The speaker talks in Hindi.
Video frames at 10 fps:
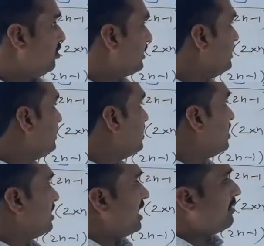ओके
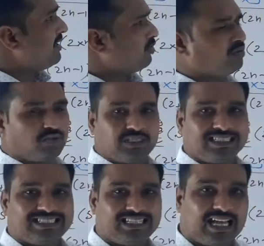अब एक और
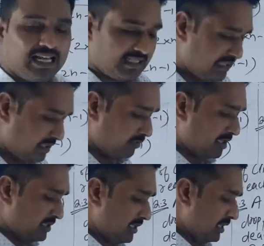क्वेश्चन इसने डाला ऐसे
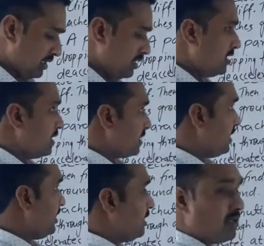जबरदस्ती
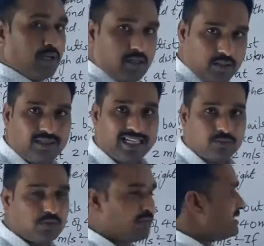कि
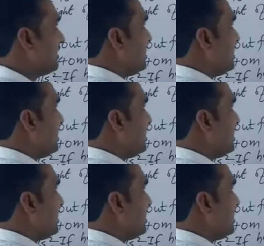टेक्स्ट बुक में ऐसा